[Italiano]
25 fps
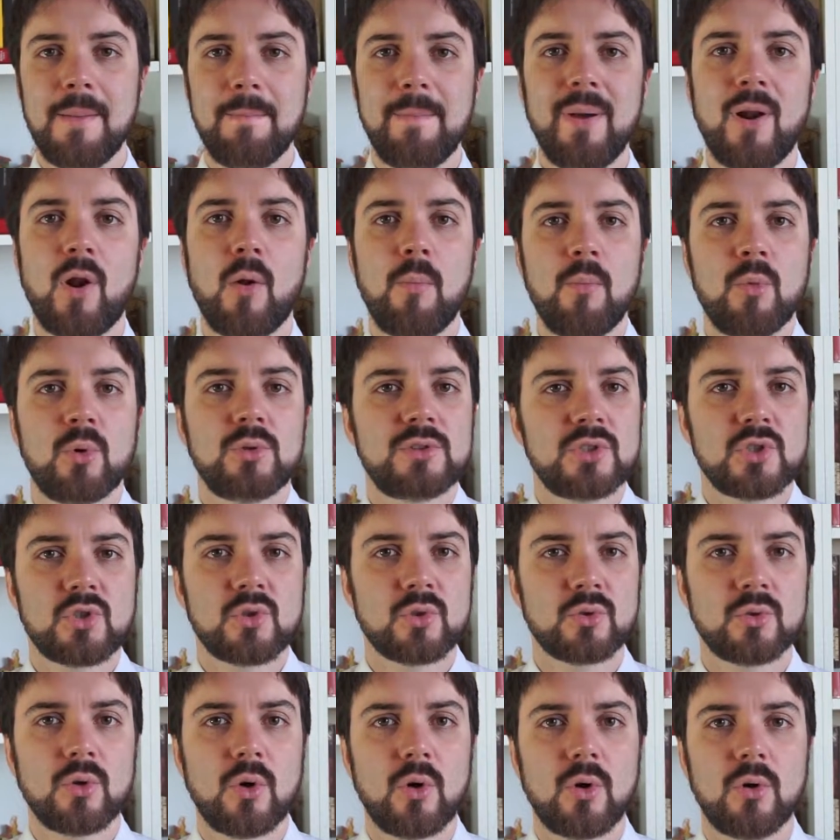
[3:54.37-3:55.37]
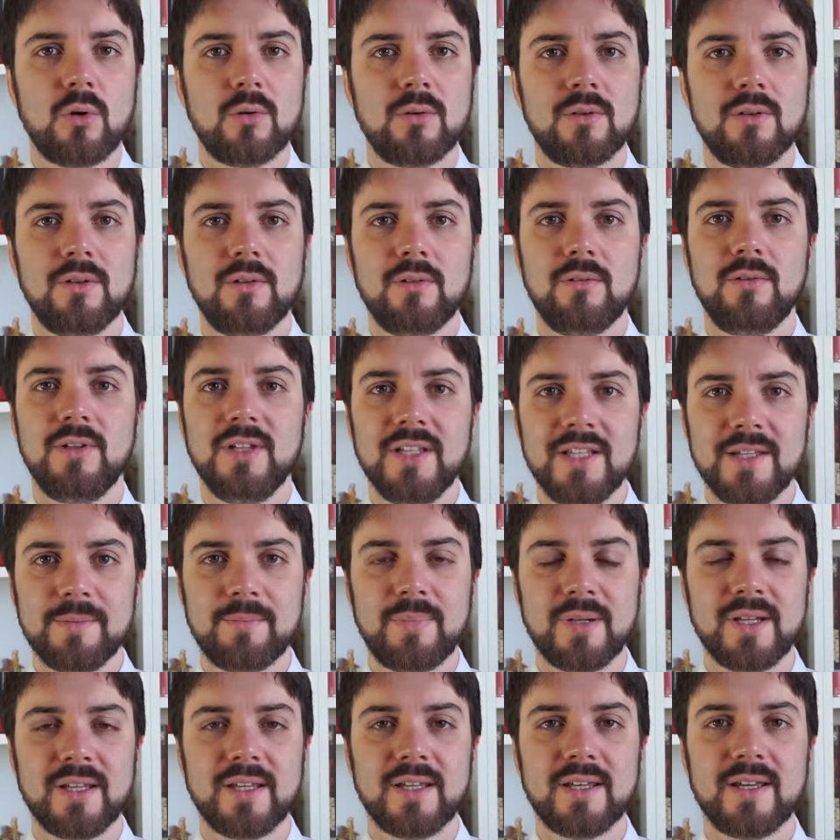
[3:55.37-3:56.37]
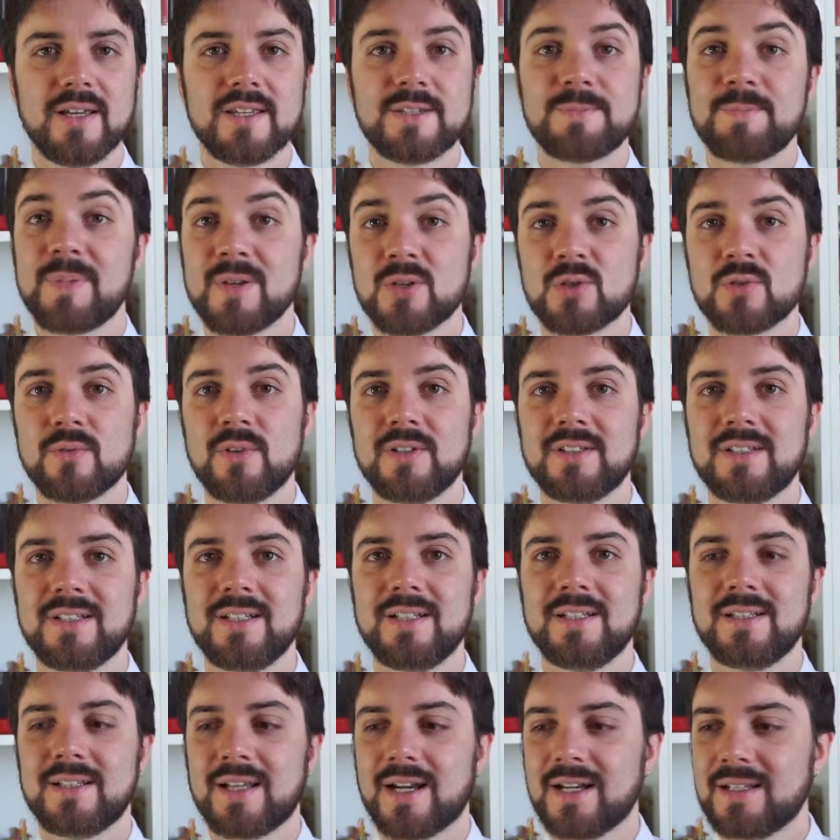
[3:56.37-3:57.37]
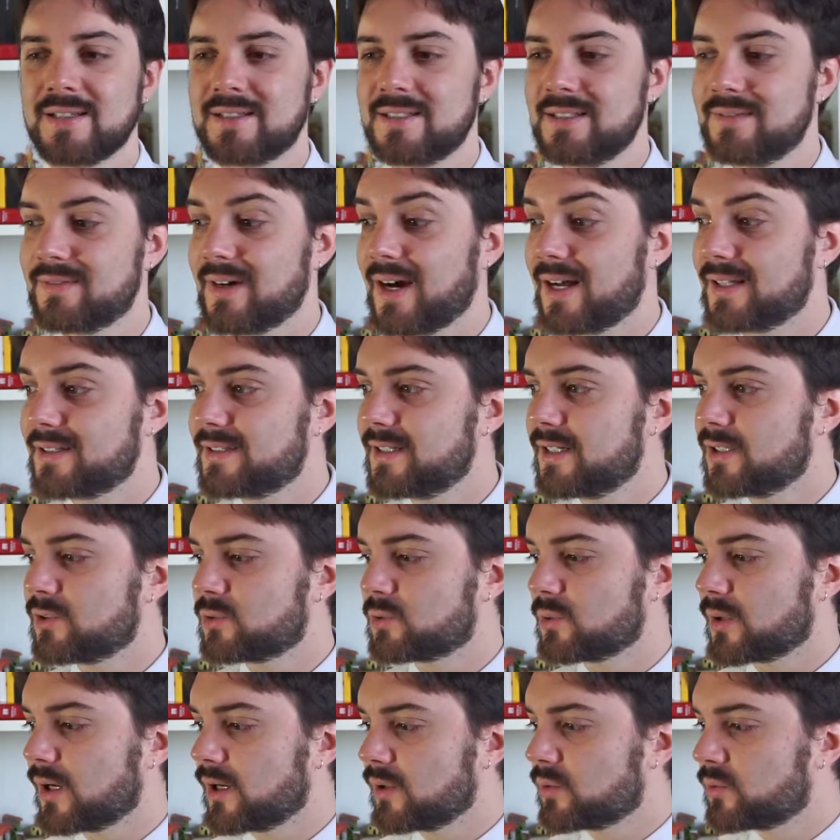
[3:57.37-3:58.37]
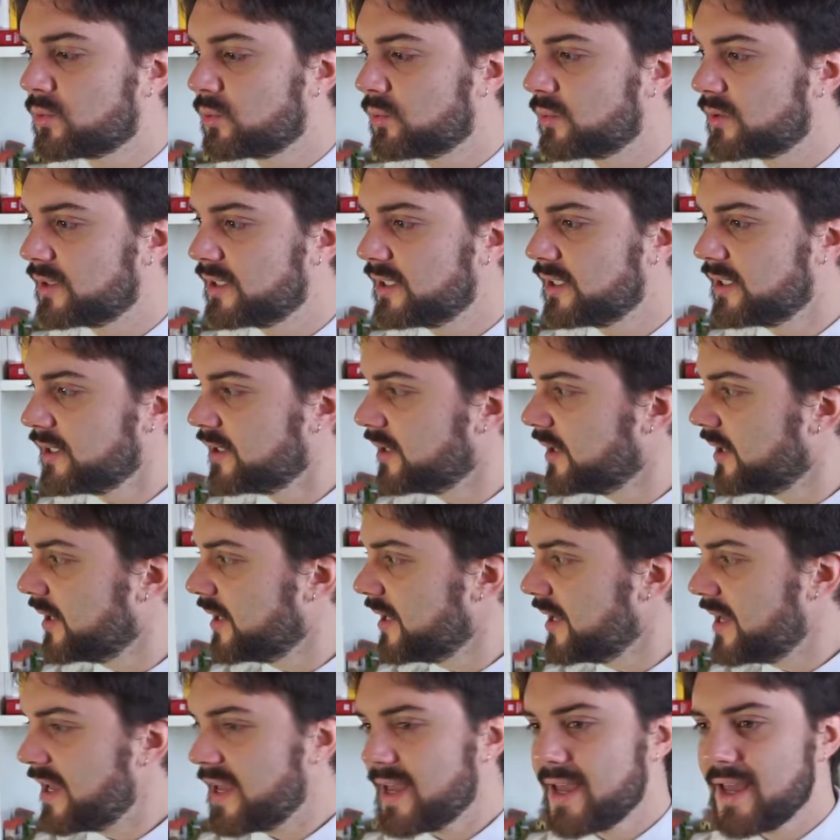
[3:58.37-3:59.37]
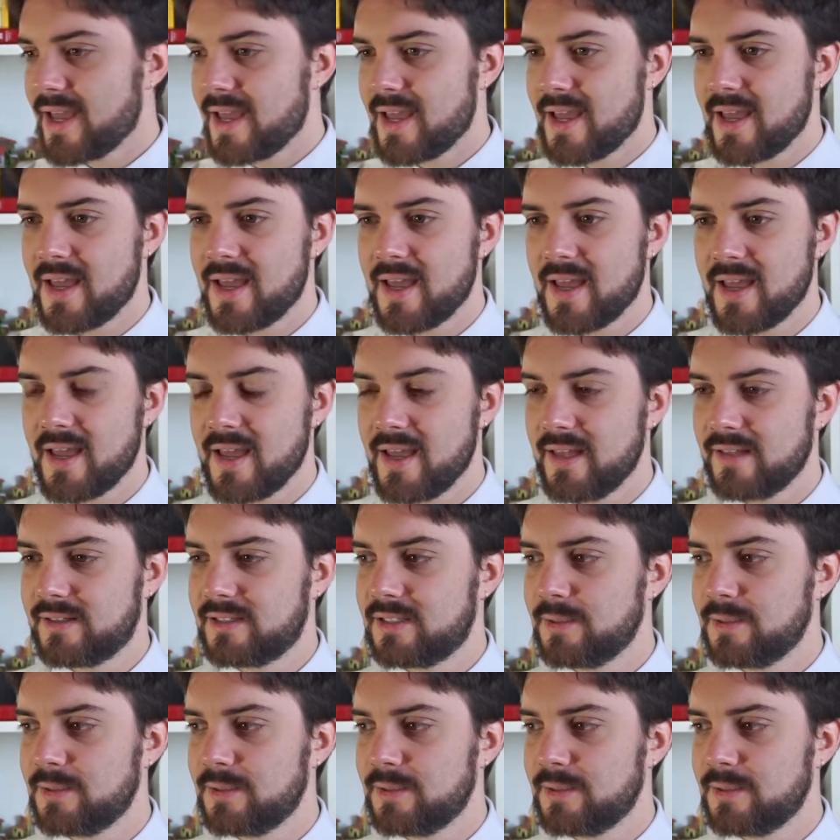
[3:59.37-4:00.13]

Però molti sono libri, spesso volentieri in narrativa, addirittura alcuni, eh,